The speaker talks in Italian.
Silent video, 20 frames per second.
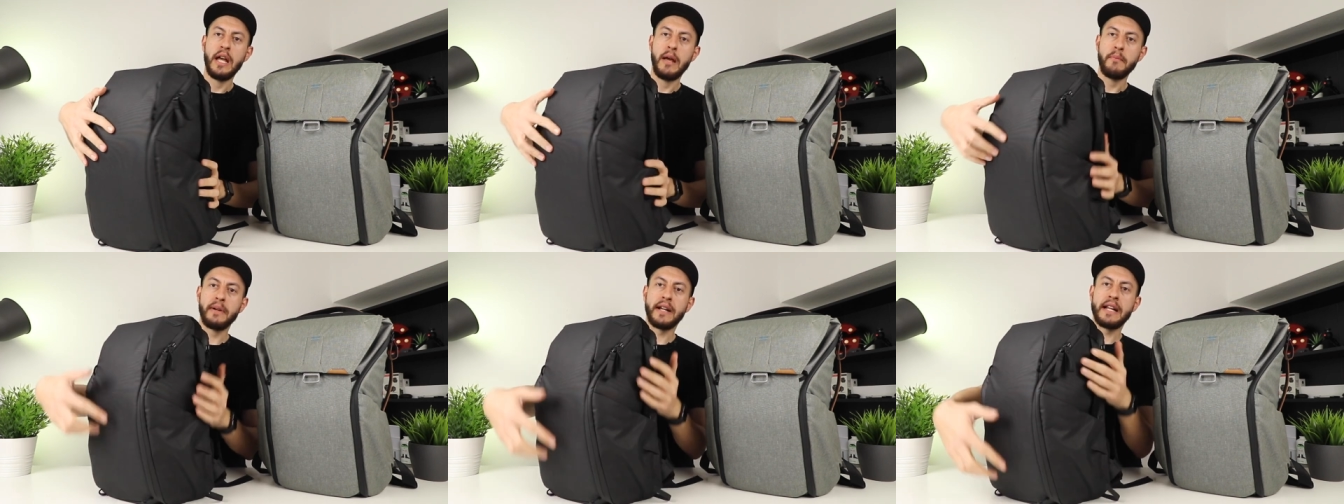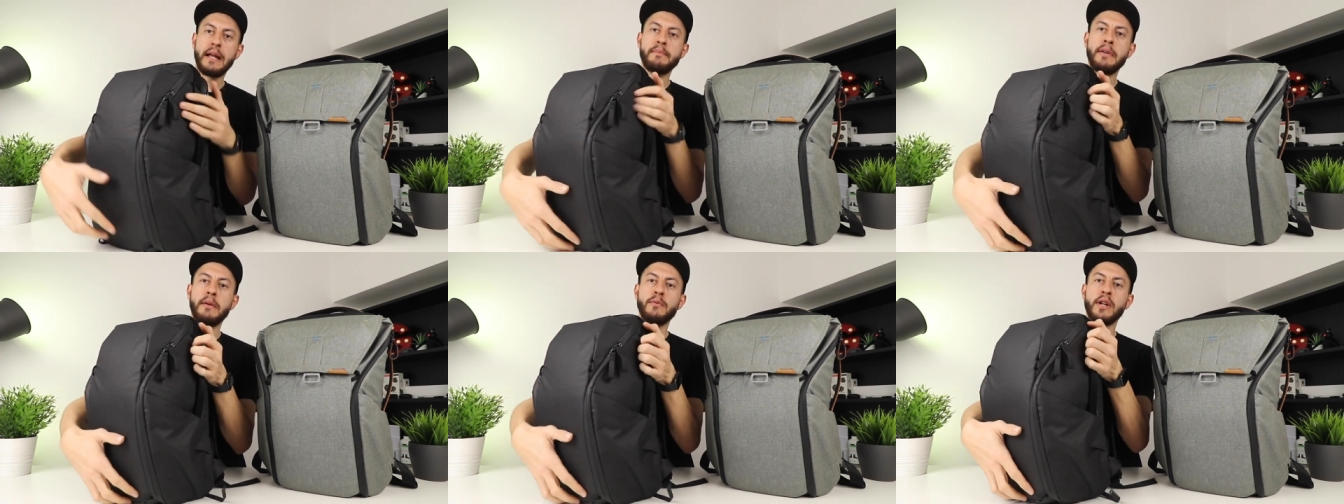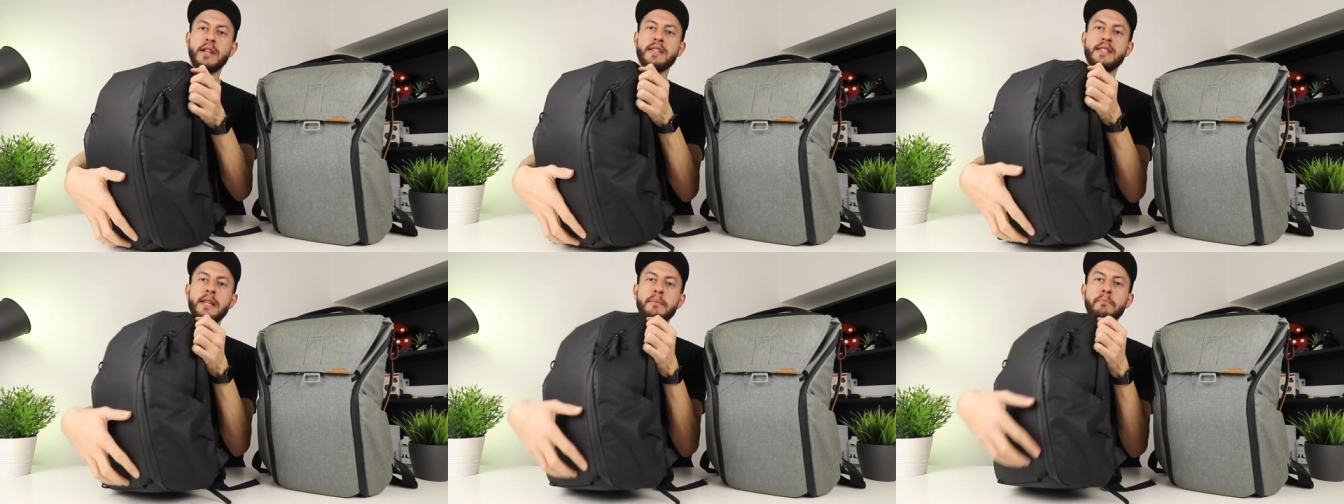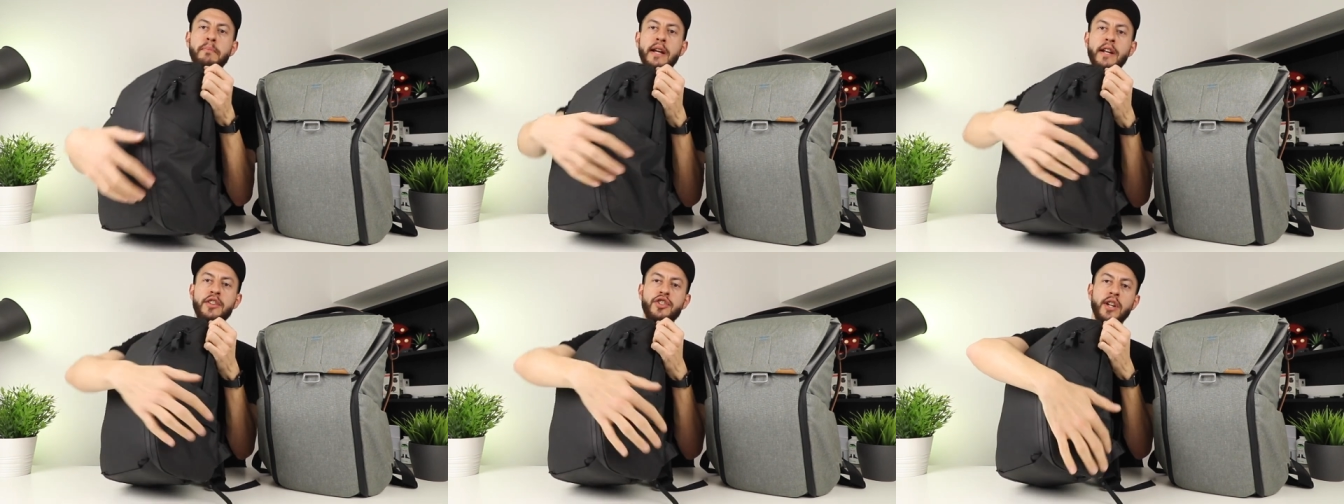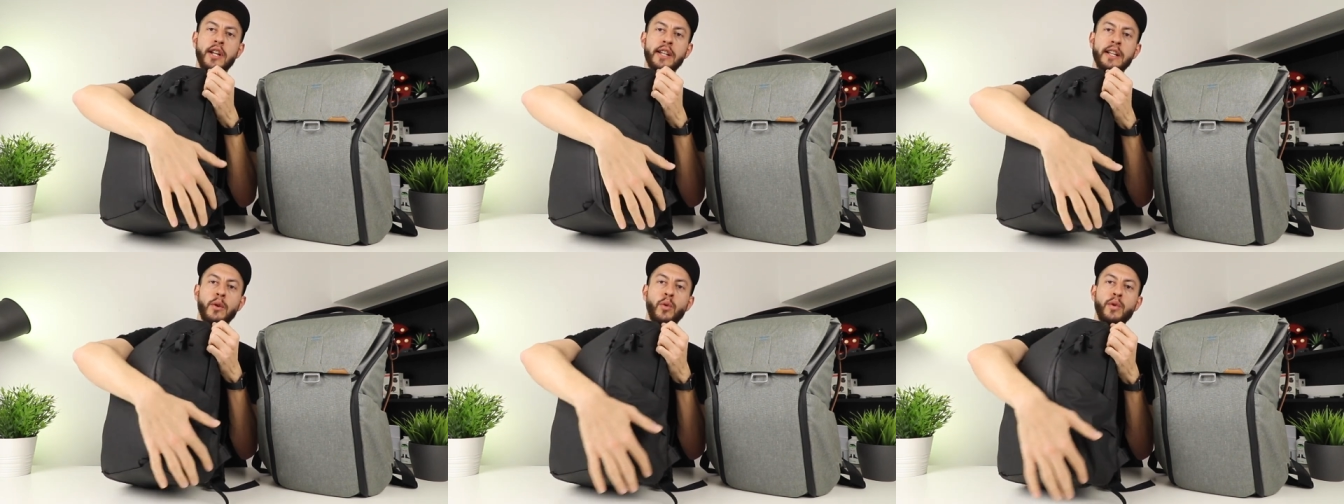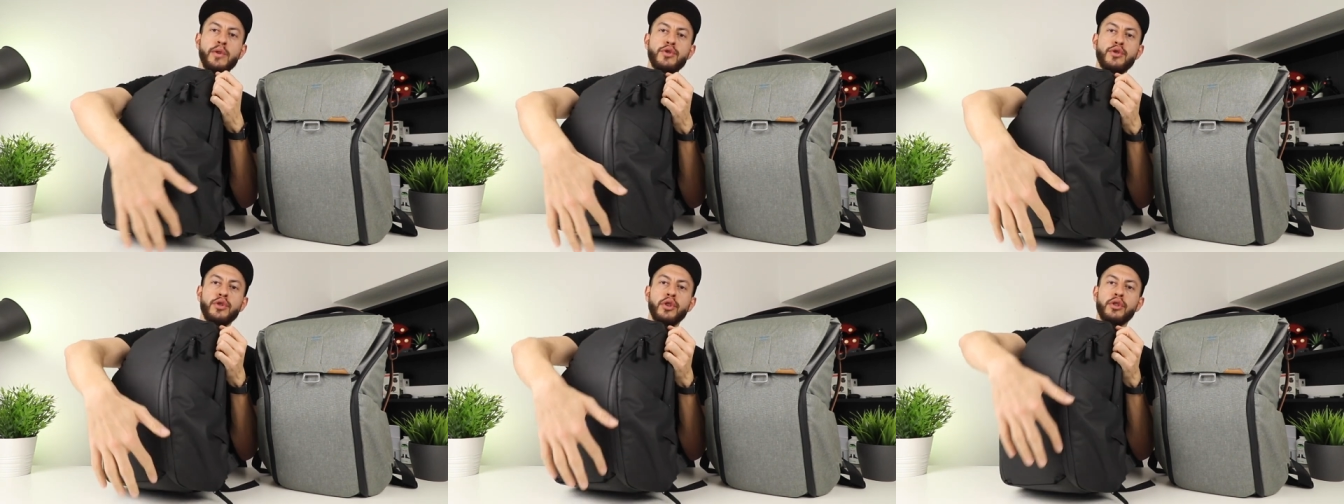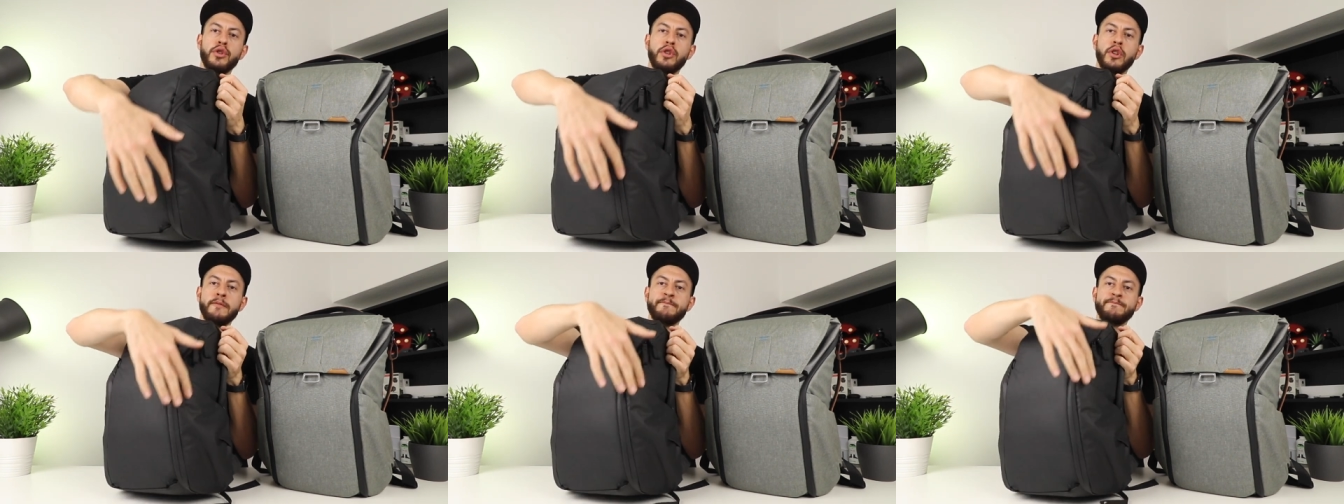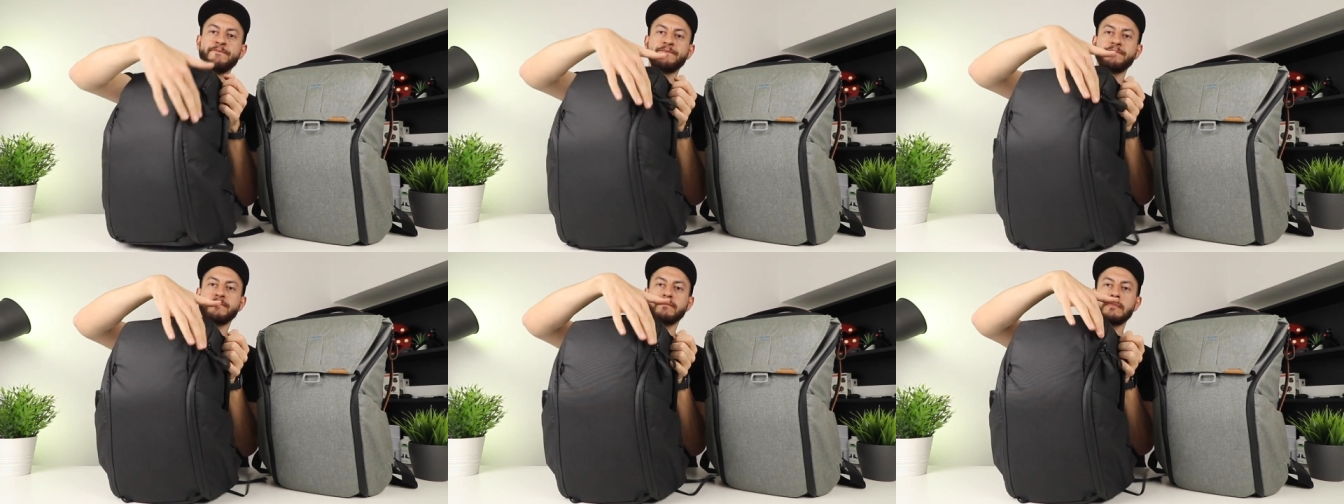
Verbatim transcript: perché abbiamo una zip che gira da qui sotto,